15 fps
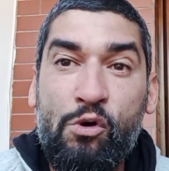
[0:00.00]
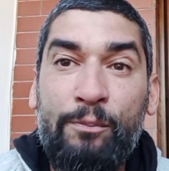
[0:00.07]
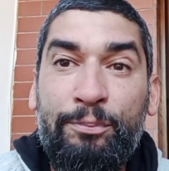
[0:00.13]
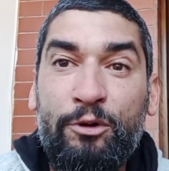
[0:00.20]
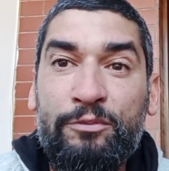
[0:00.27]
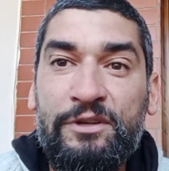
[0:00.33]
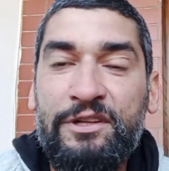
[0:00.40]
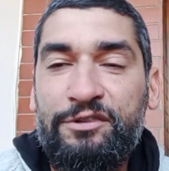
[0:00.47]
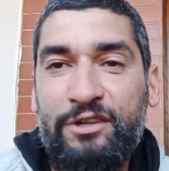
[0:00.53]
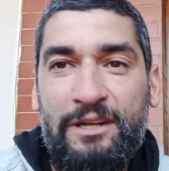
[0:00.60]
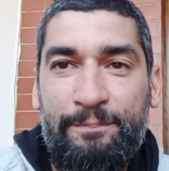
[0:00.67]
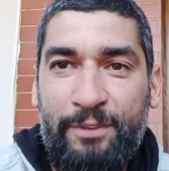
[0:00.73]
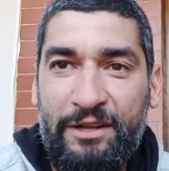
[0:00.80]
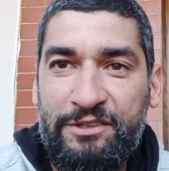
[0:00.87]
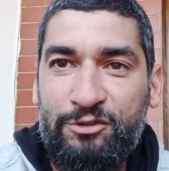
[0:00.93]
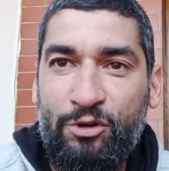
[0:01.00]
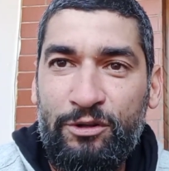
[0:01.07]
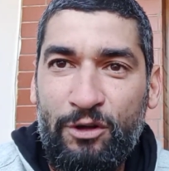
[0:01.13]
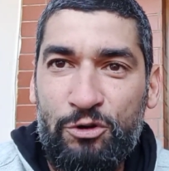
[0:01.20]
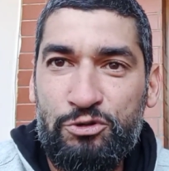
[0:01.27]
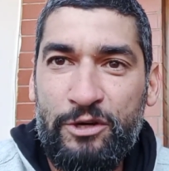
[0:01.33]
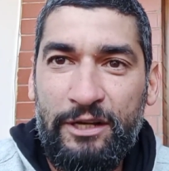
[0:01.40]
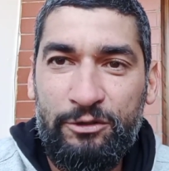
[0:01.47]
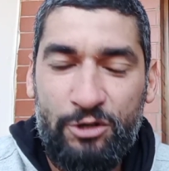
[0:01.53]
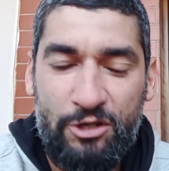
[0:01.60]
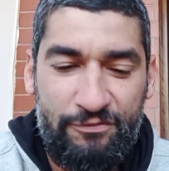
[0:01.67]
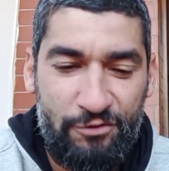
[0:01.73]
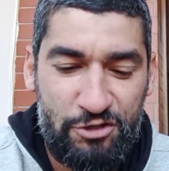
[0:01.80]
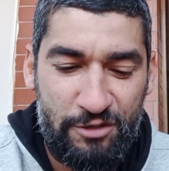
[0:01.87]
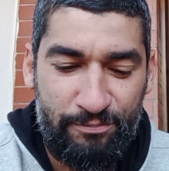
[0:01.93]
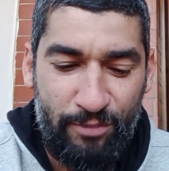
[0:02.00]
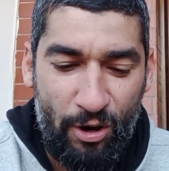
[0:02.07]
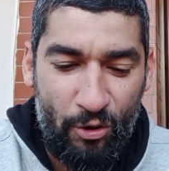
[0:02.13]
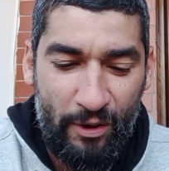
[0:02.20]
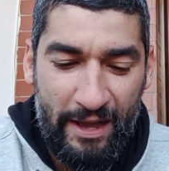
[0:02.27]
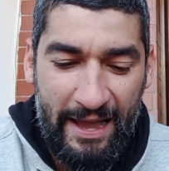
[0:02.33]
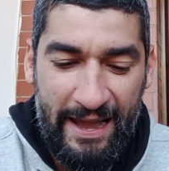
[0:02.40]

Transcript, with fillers: compromisso ali para se tornar um jogador de futebol.